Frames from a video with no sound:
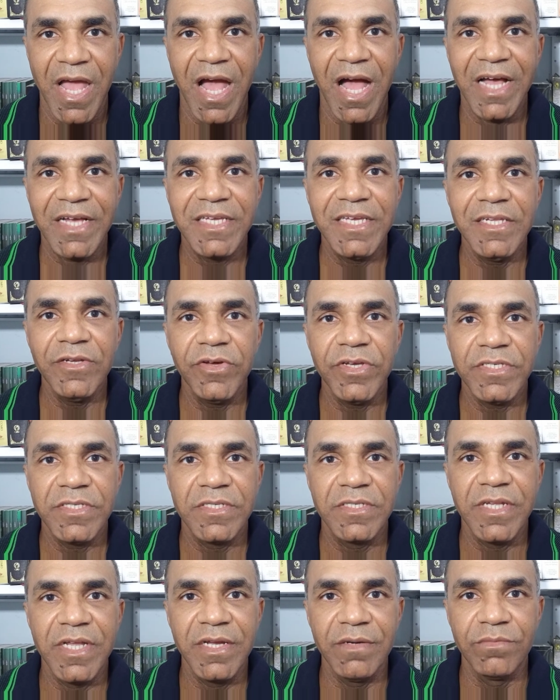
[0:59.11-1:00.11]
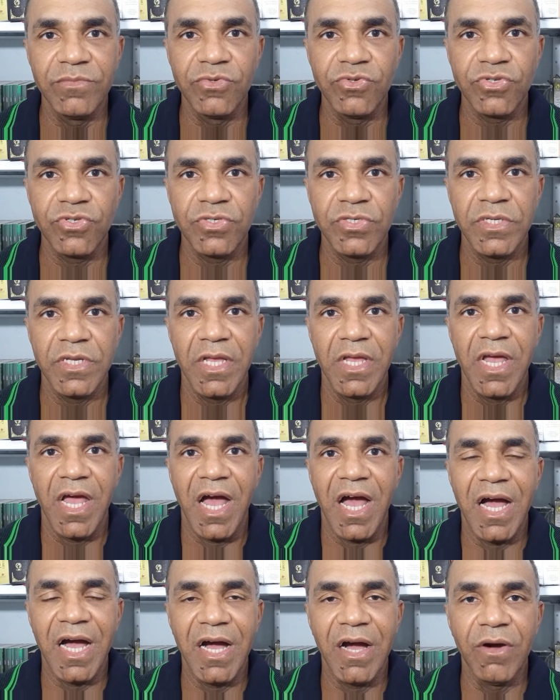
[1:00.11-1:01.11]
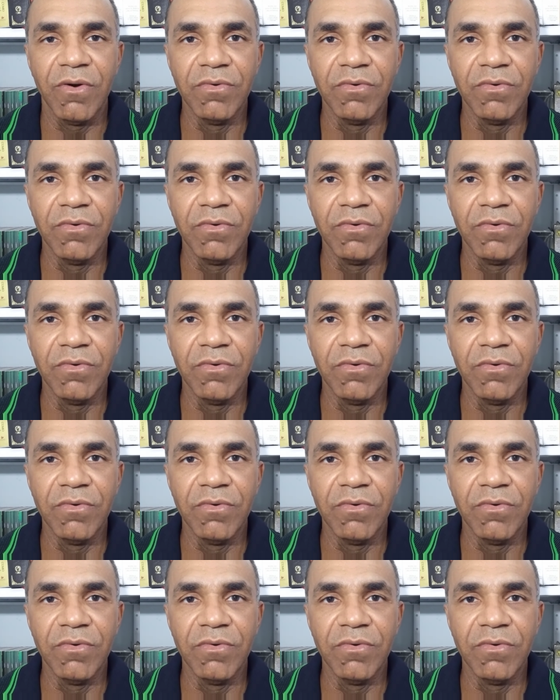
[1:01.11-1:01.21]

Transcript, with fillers: Aqui nós temos a